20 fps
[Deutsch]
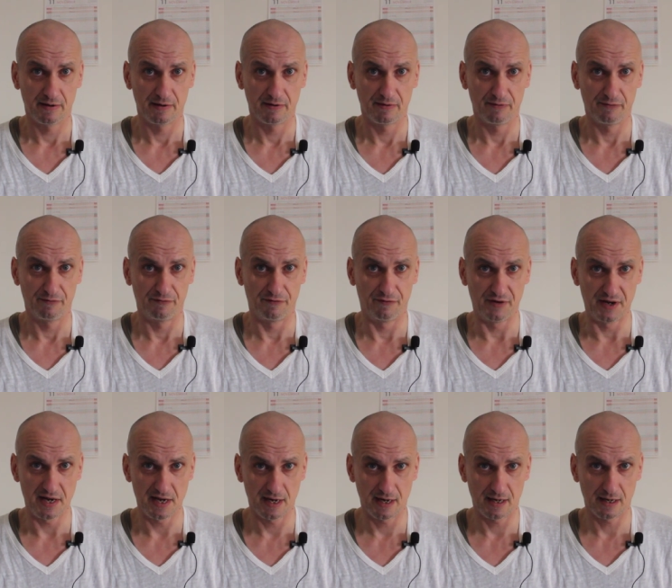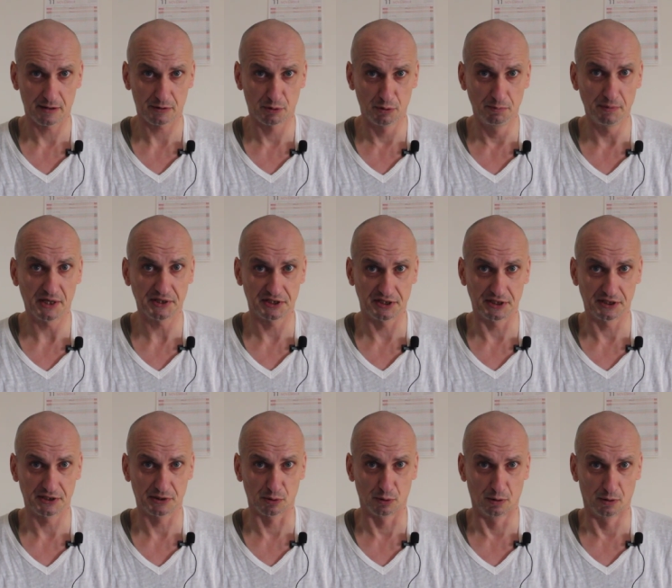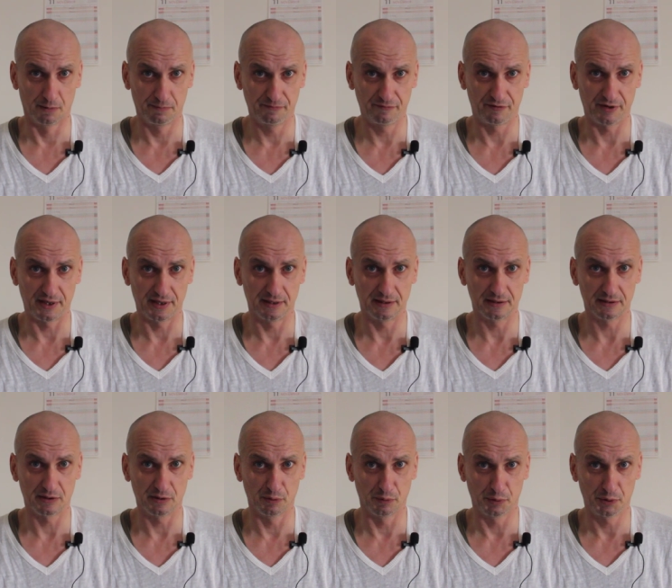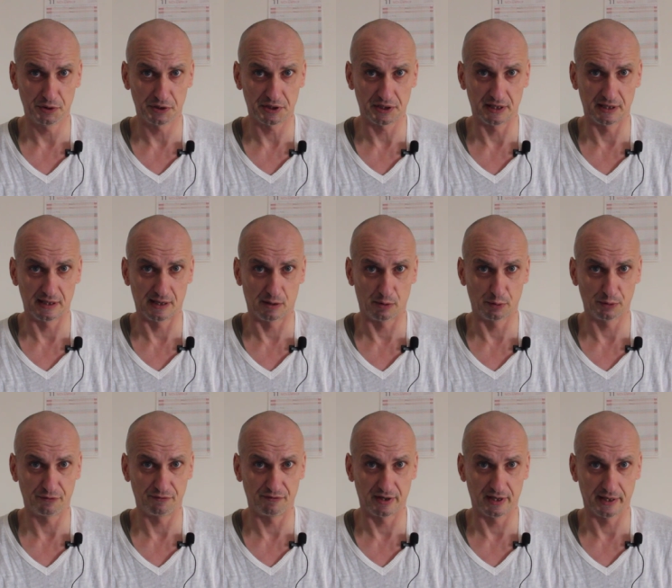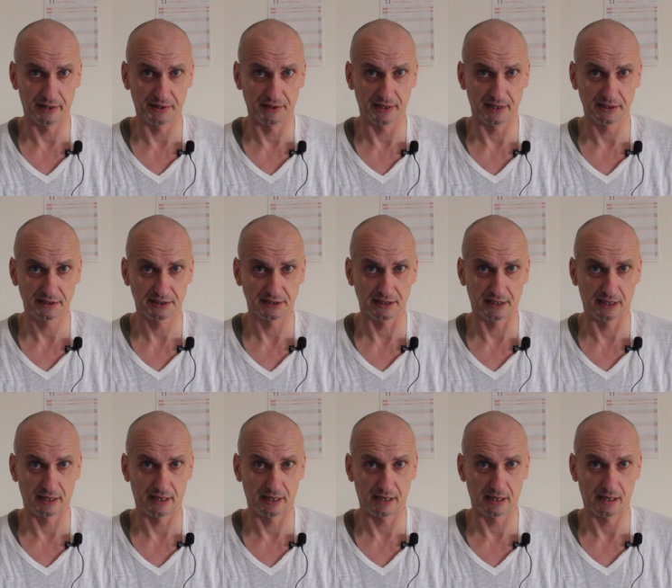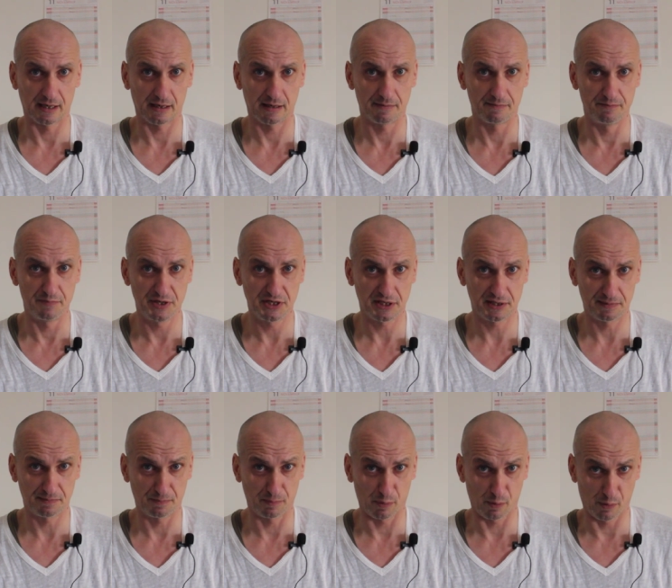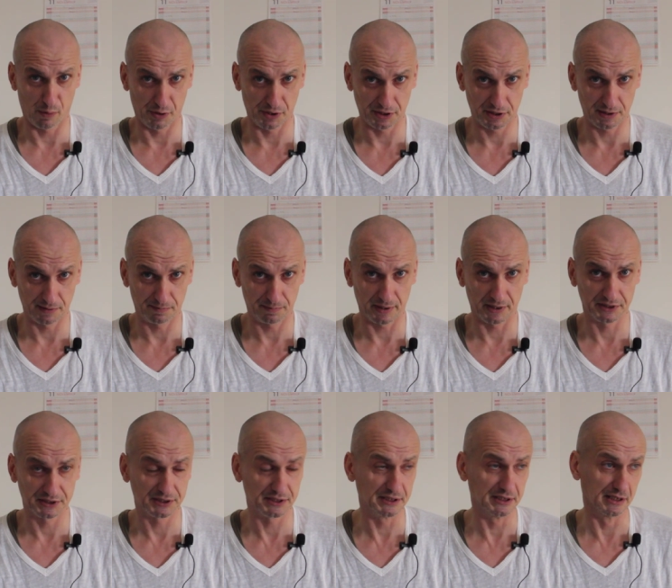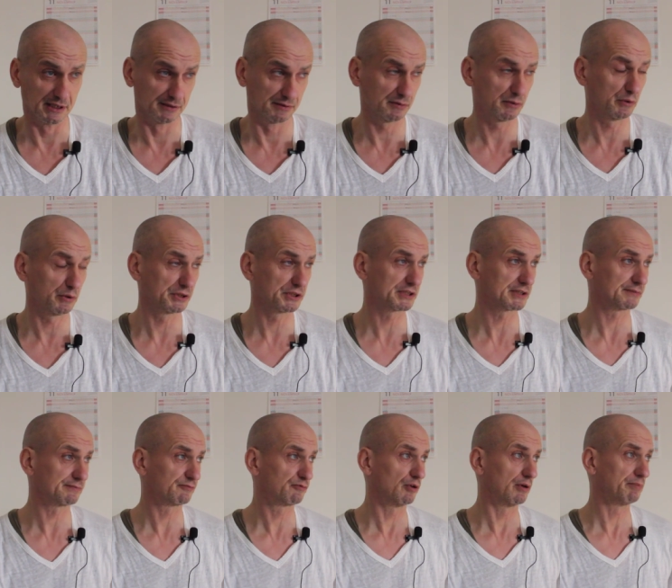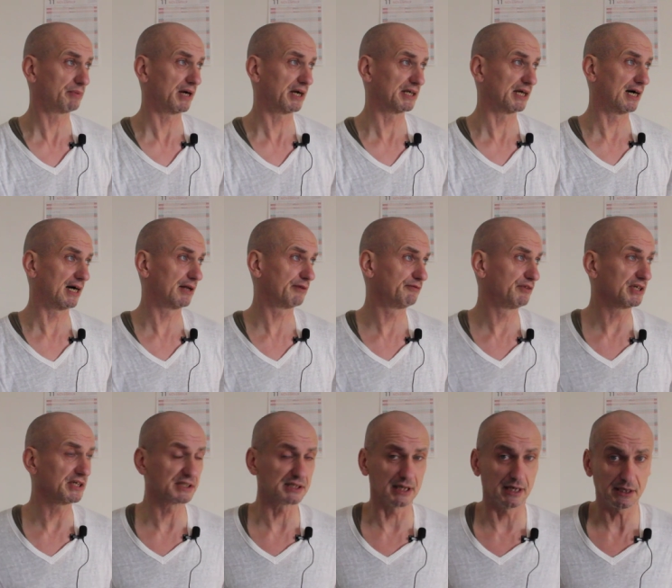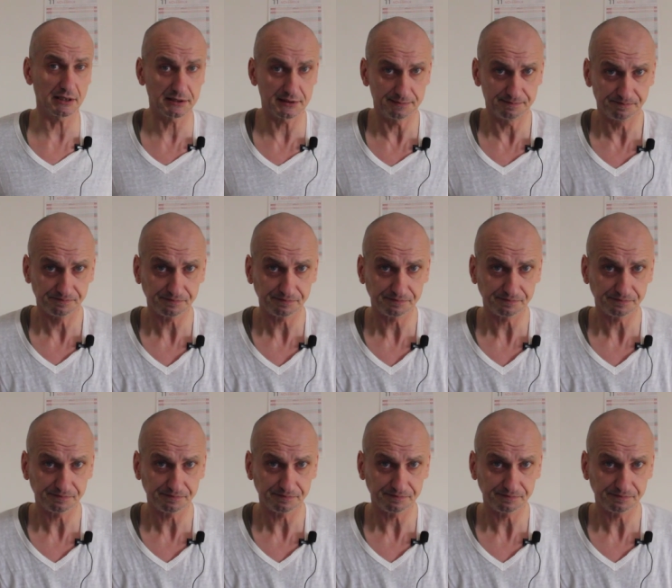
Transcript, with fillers: Wer kümmert sich drum, wenn Gerüchte laut werden, dass da Missbräuche passieren? Und vor ein paar Jahren, wie gesagt,